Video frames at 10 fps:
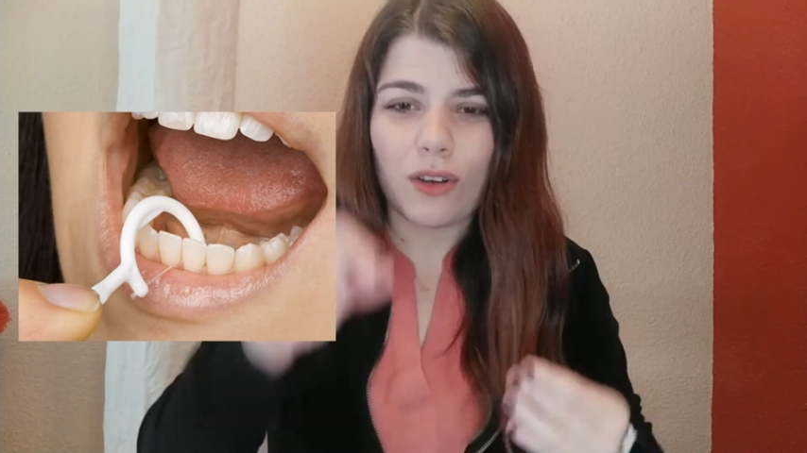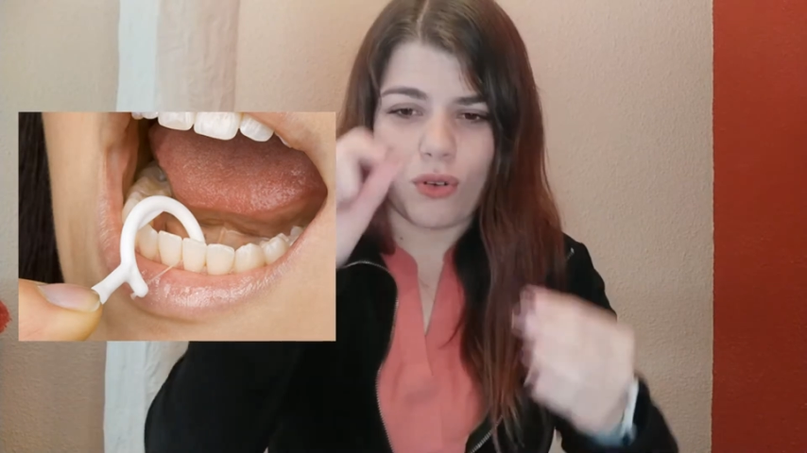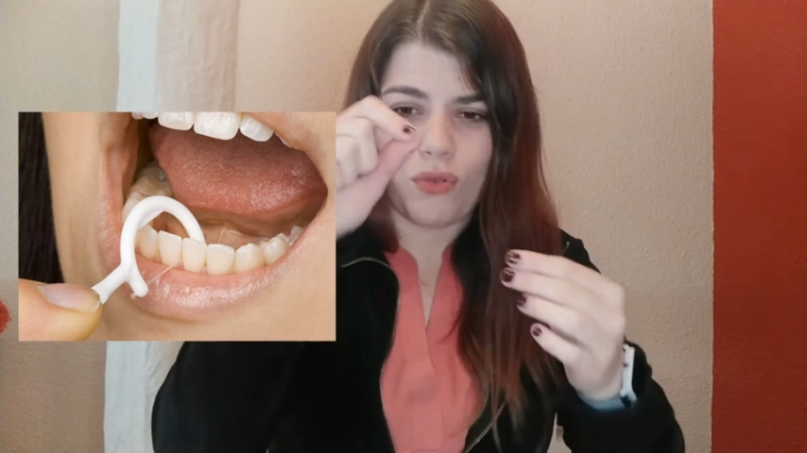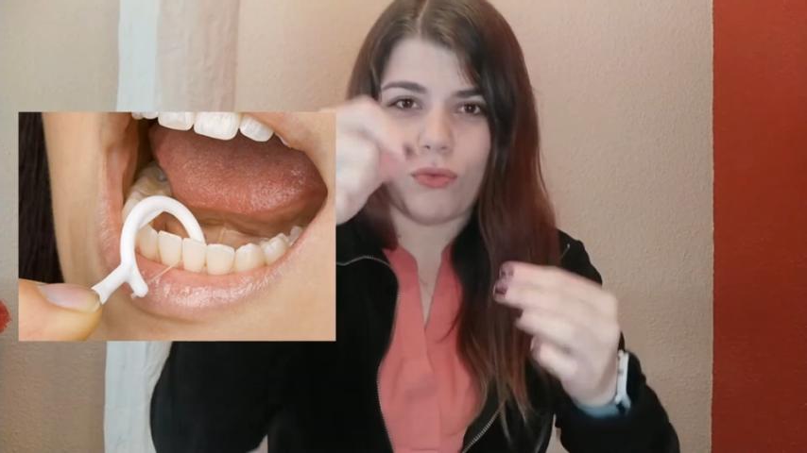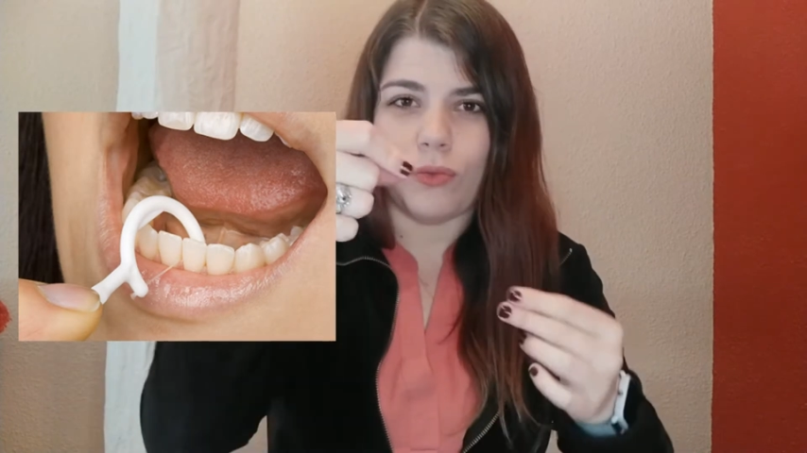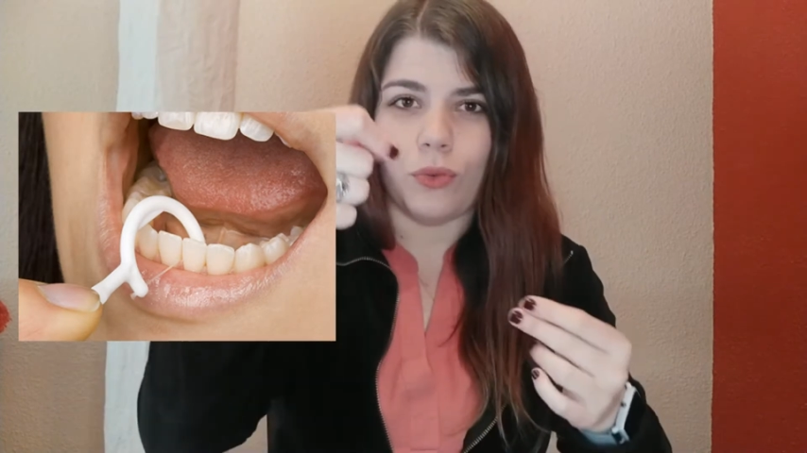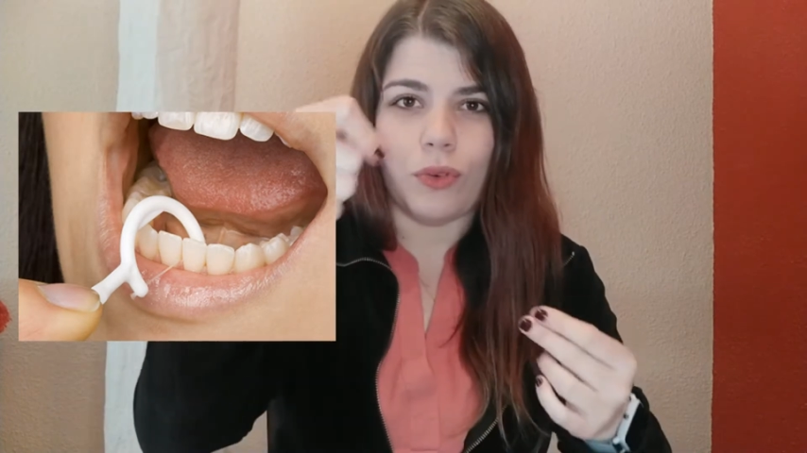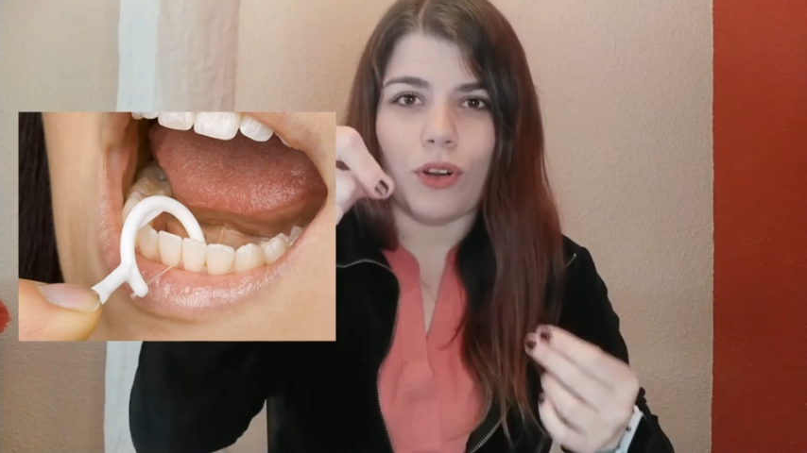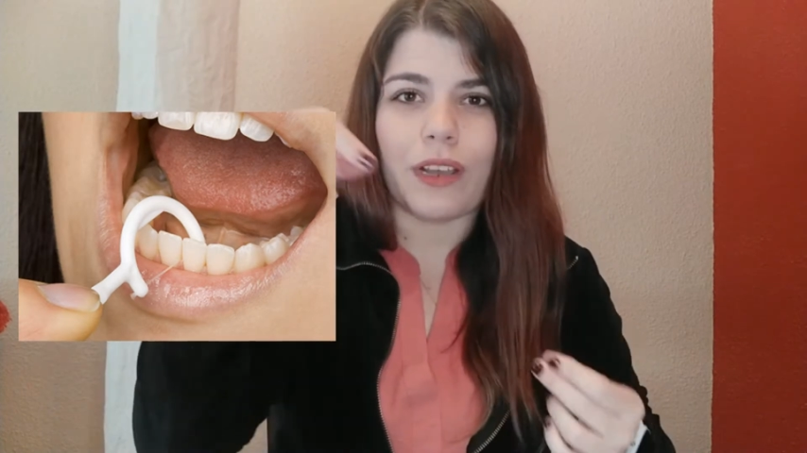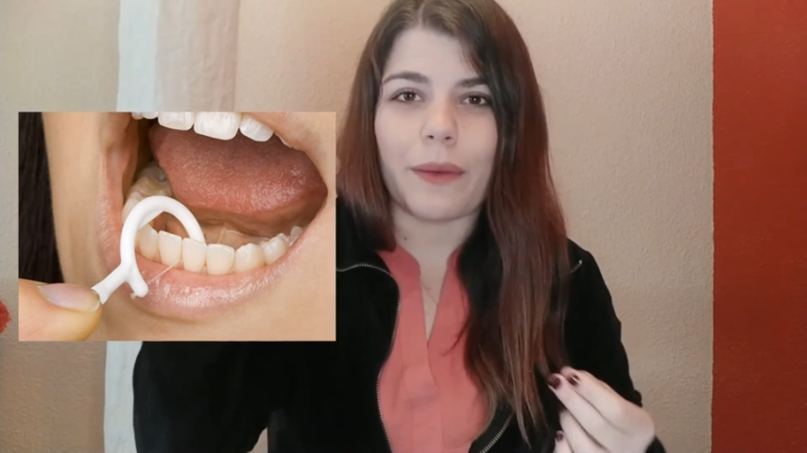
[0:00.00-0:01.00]
con
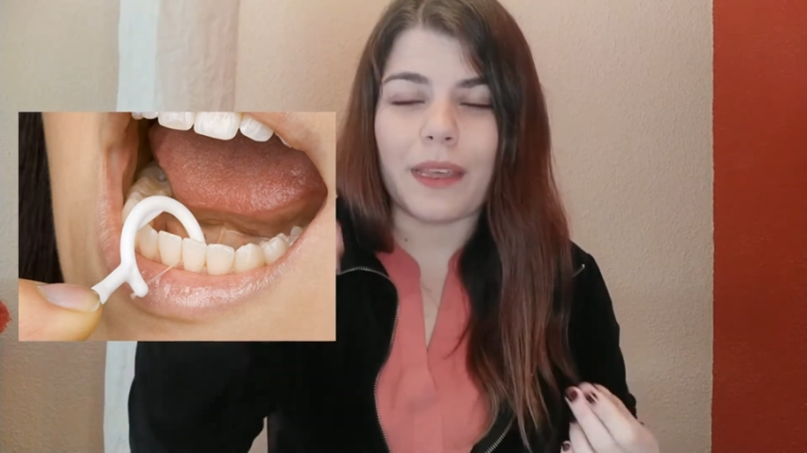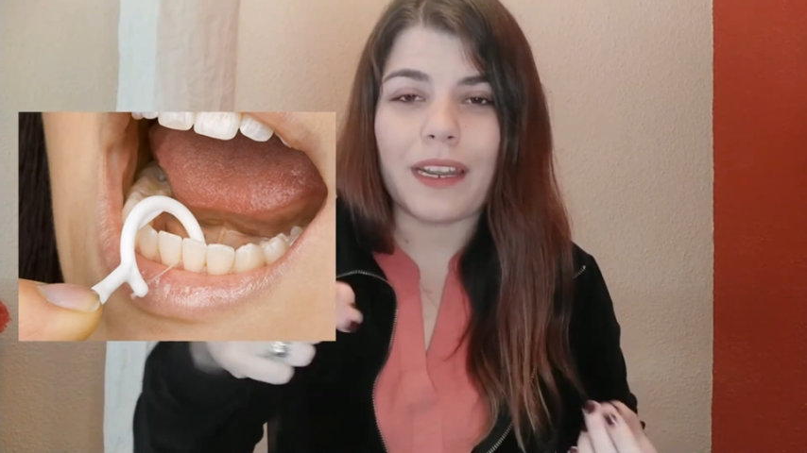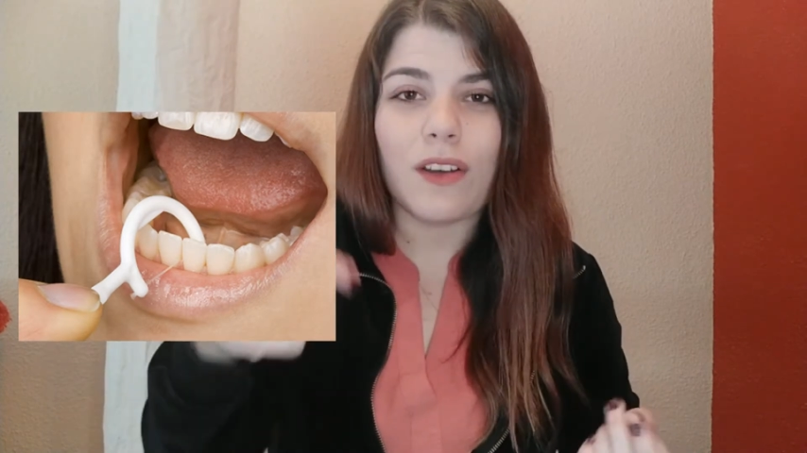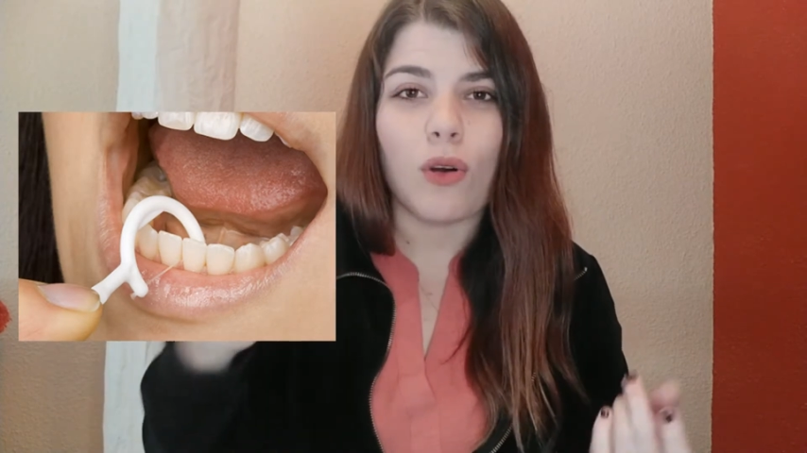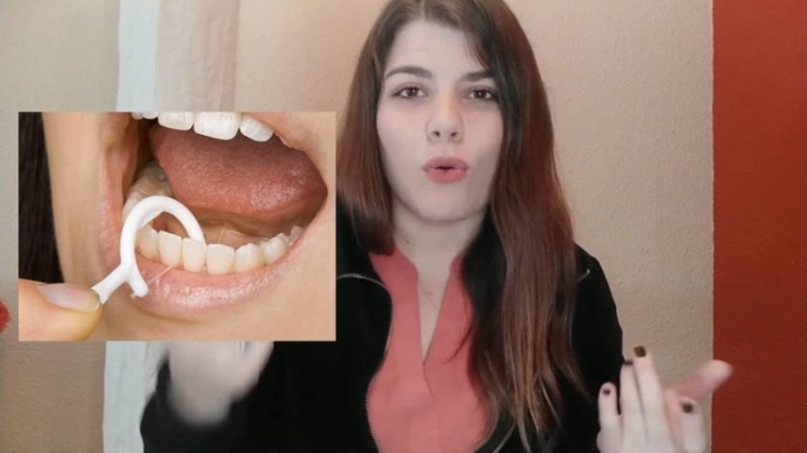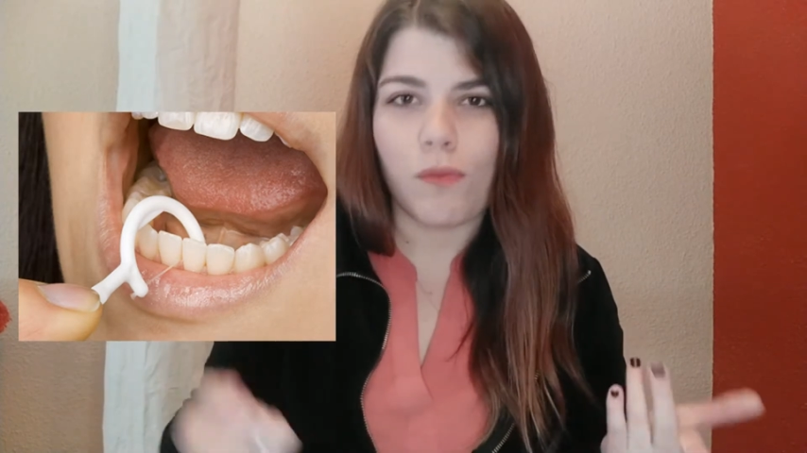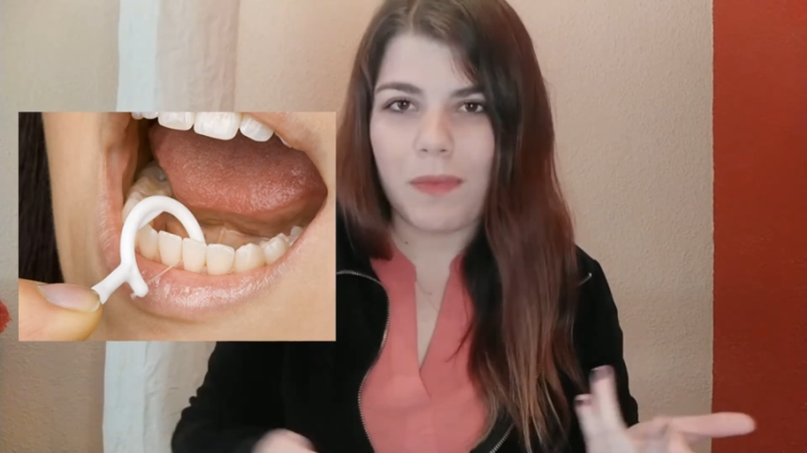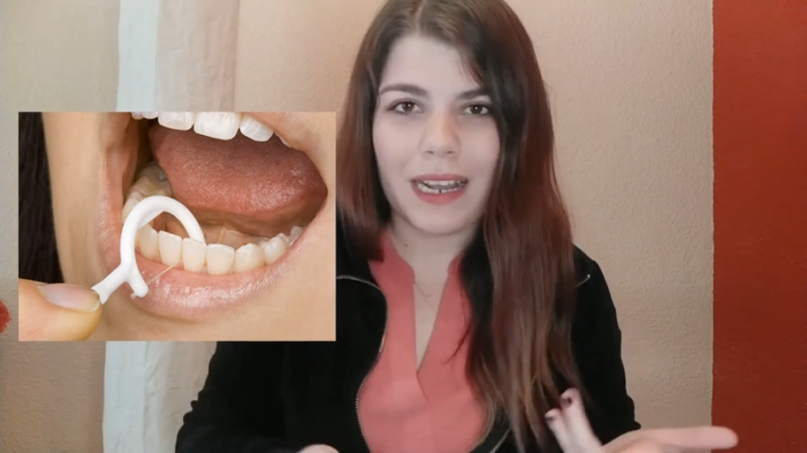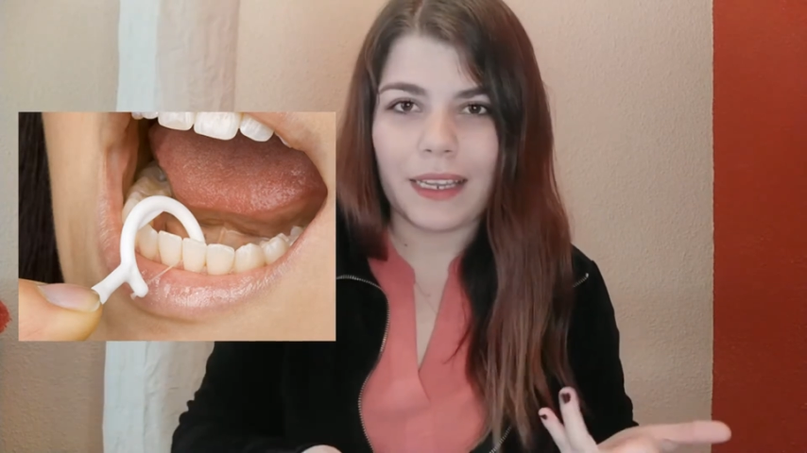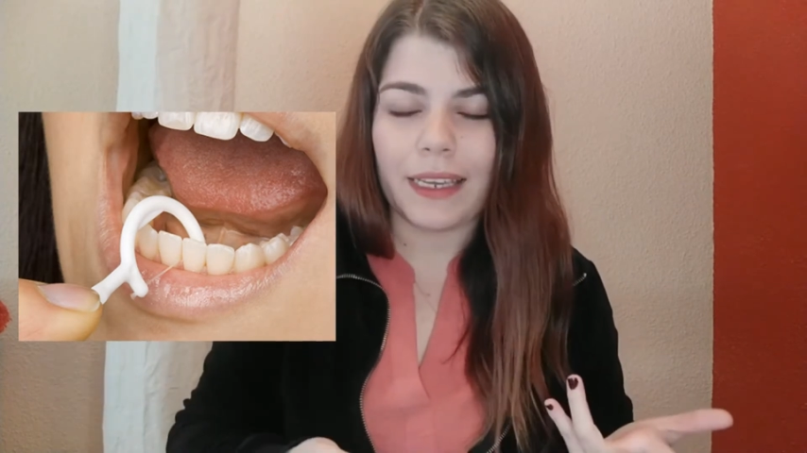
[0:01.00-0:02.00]
los que vienen con un
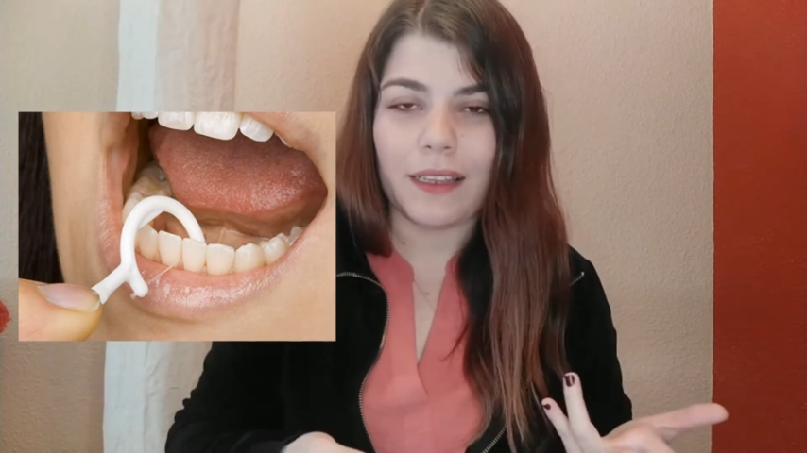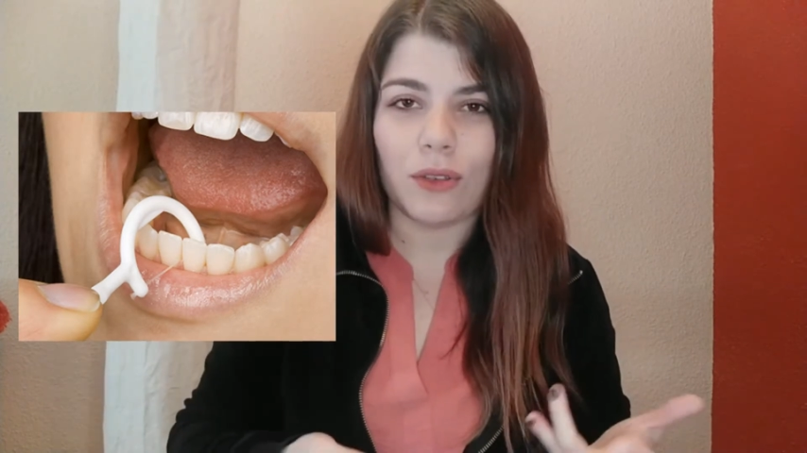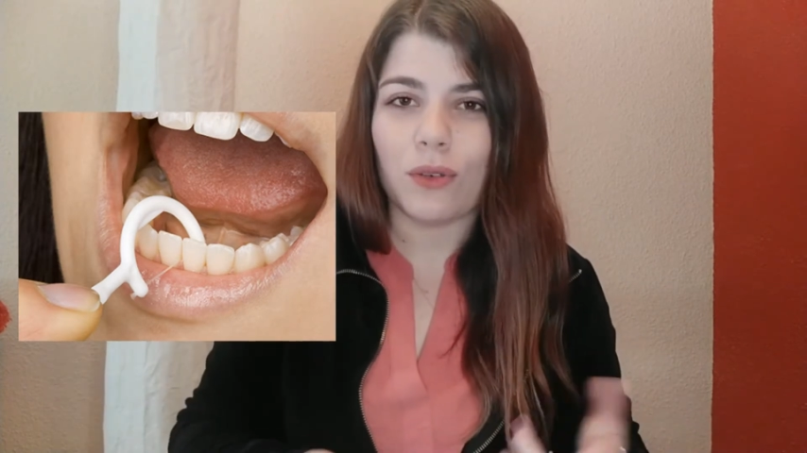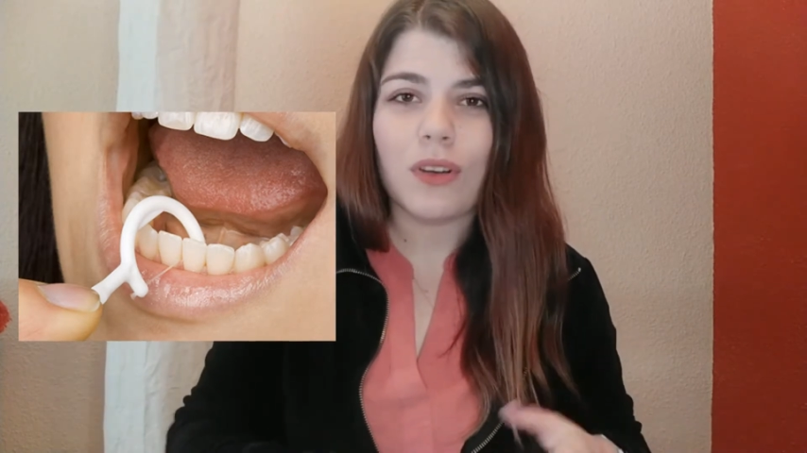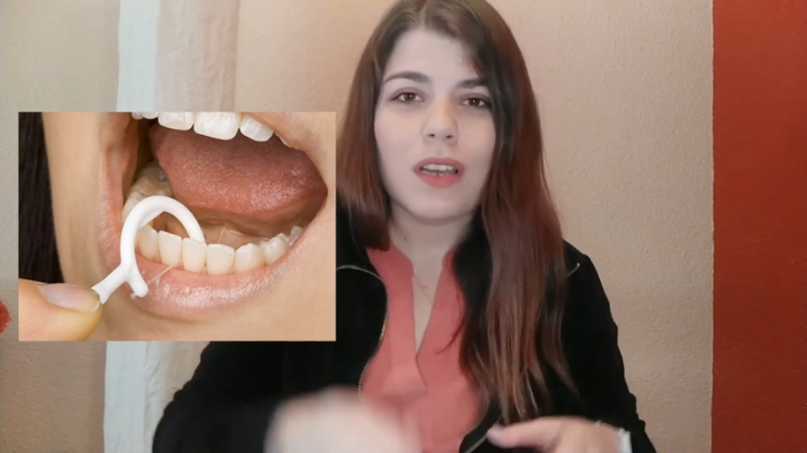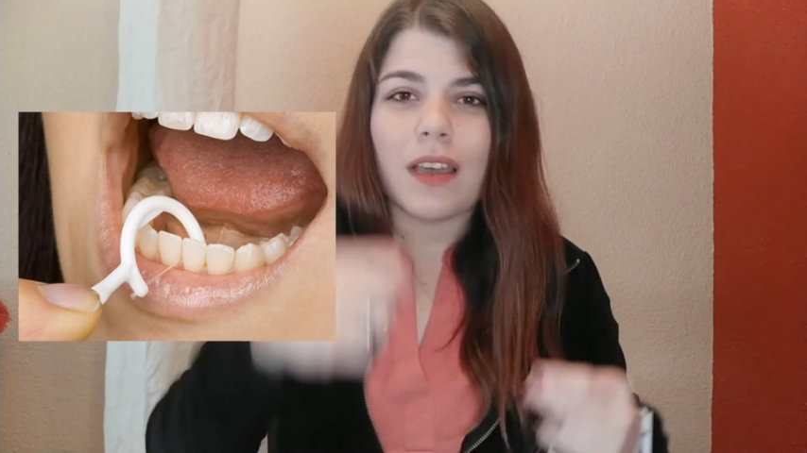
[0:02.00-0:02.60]
manguito,